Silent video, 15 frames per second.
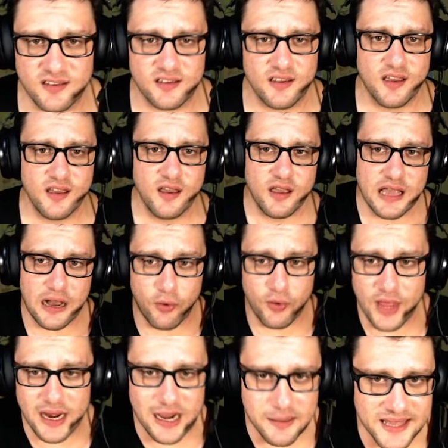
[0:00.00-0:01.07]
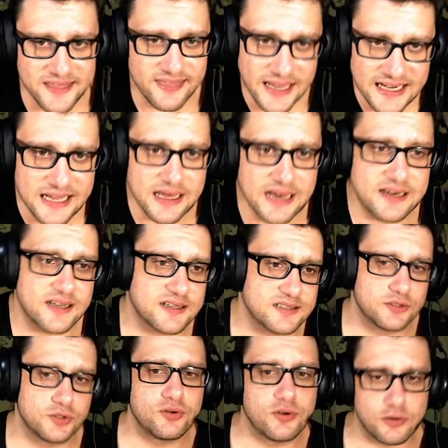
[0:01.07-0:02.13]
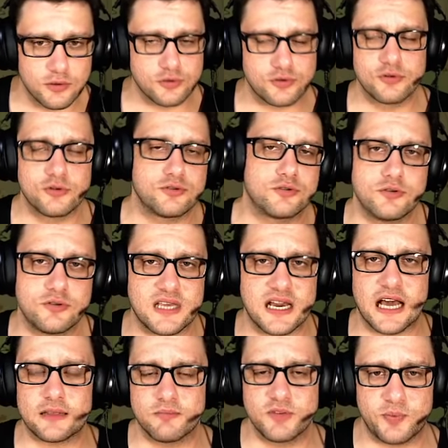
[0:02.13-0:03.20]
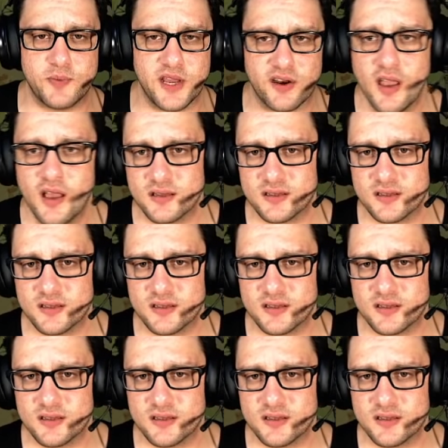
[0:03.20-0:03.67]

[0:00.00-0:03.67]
Ya yani ona rağmen ne kadar yakındı görüyorsunuz. %61.